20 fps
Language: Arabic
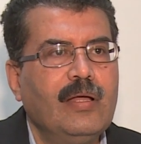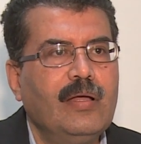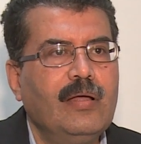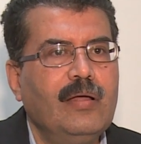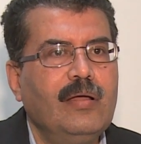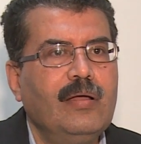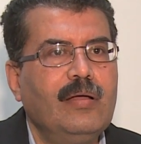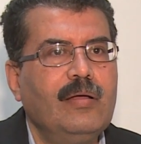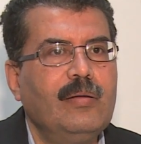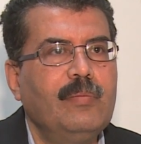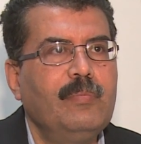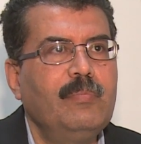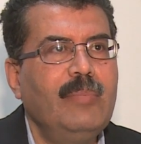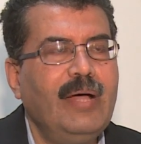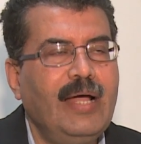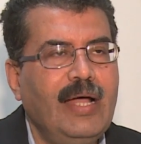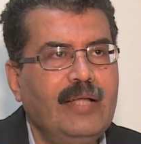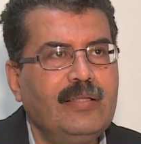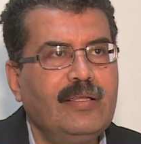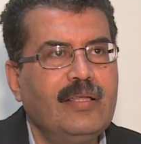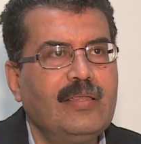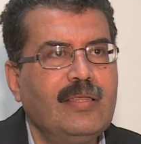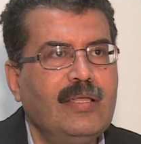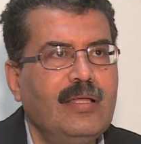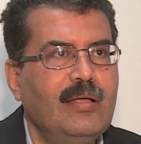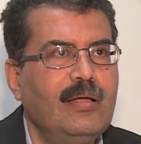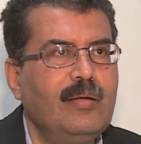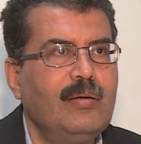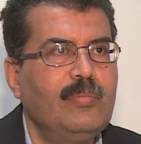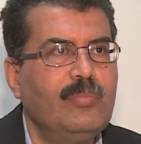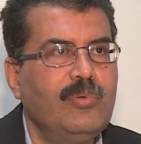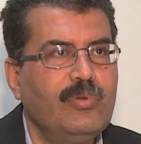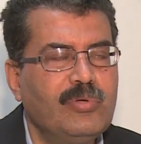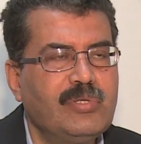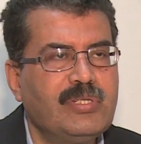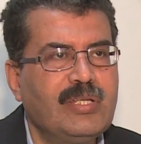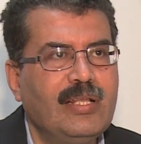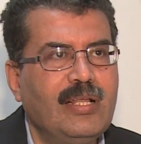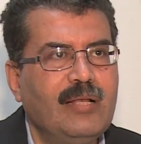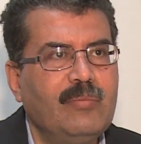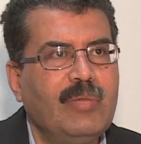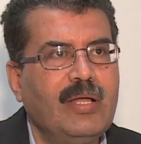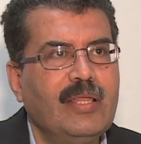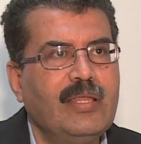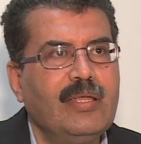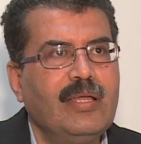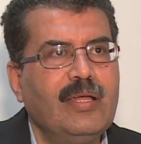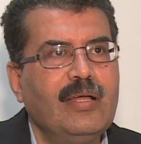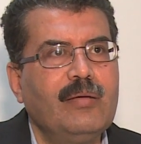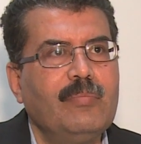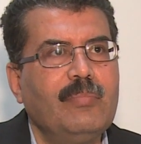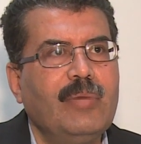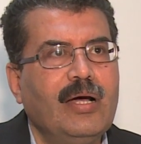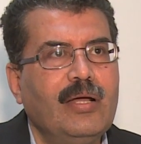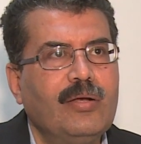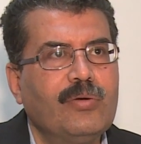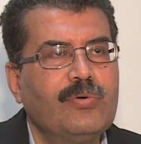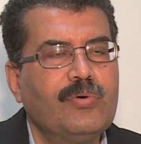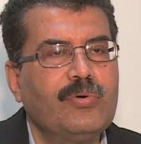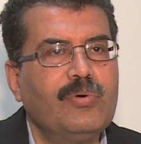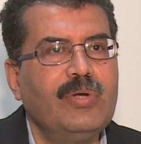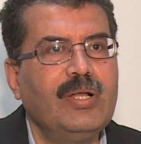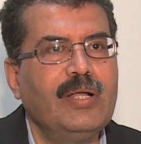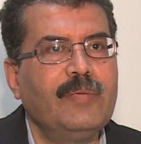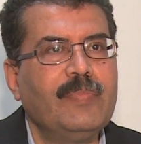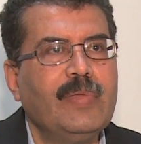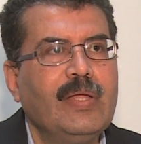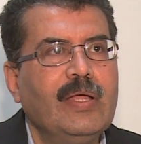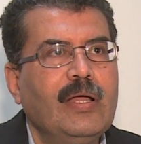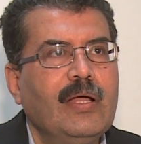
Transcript: آه، ما حدث منذ السنة الماضية مع الكورونا